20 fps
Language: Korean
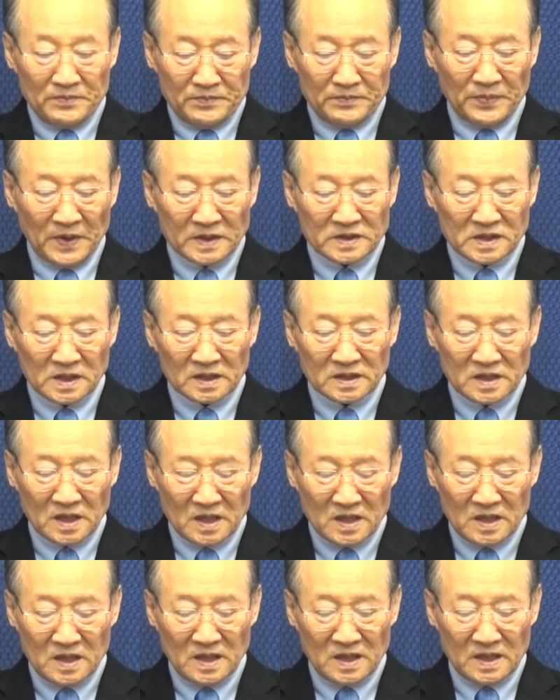
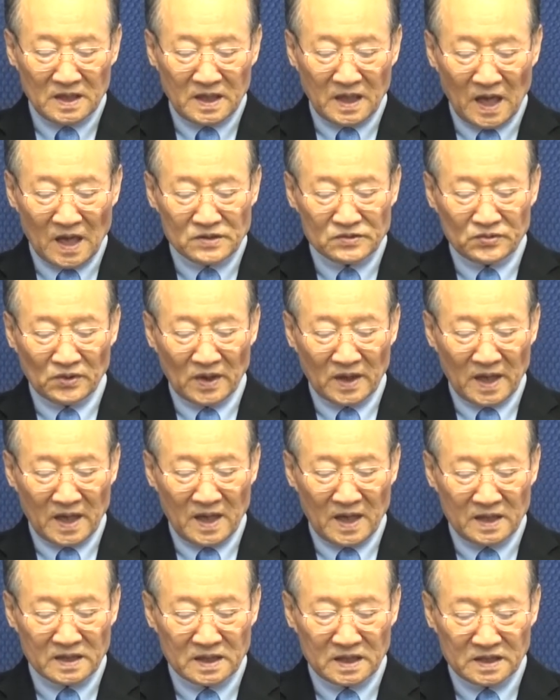백성들을 개수하게
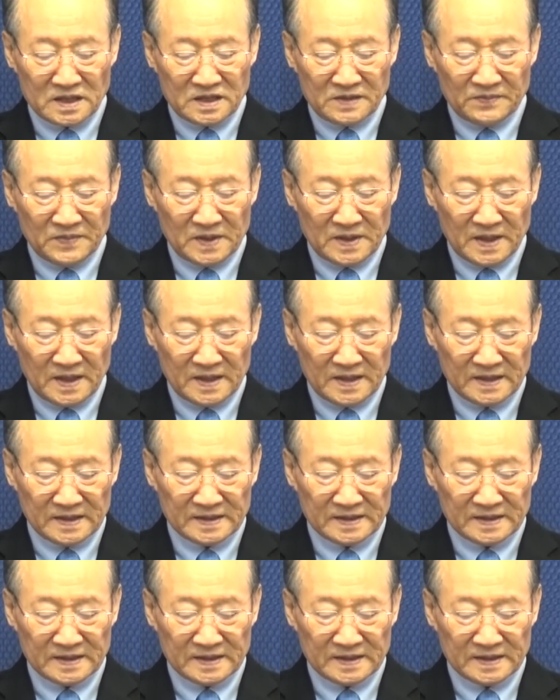한 것입니다.